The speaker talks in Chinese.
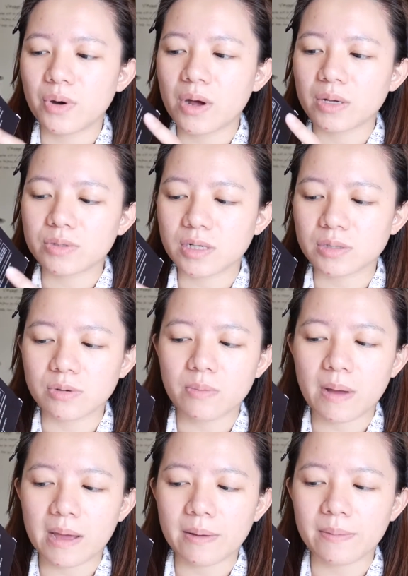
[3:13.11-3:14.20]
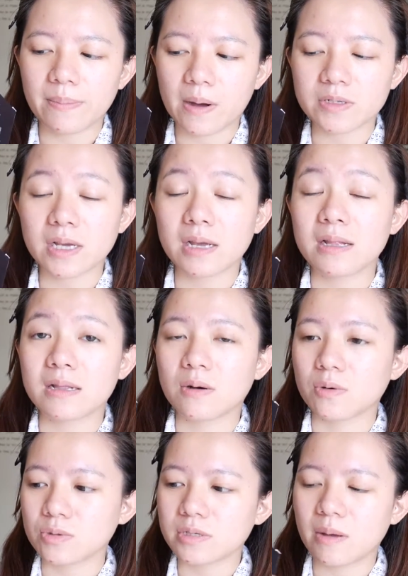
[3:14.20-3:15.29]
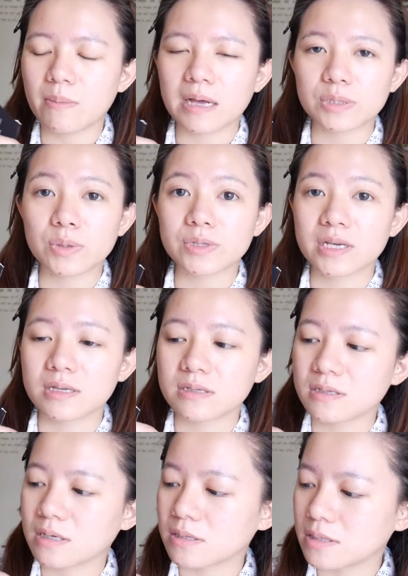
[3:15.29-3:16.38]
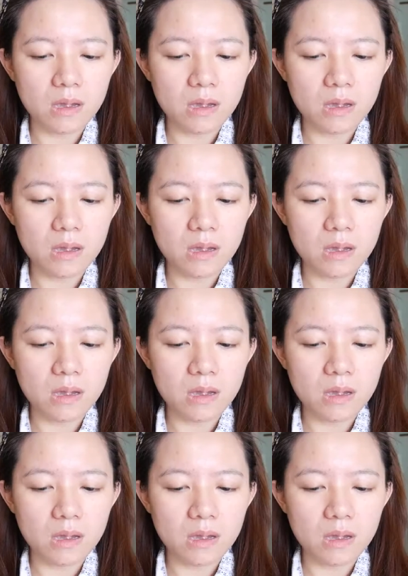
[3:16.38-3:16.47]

后来就想说买保险一点的，我就直接买中间色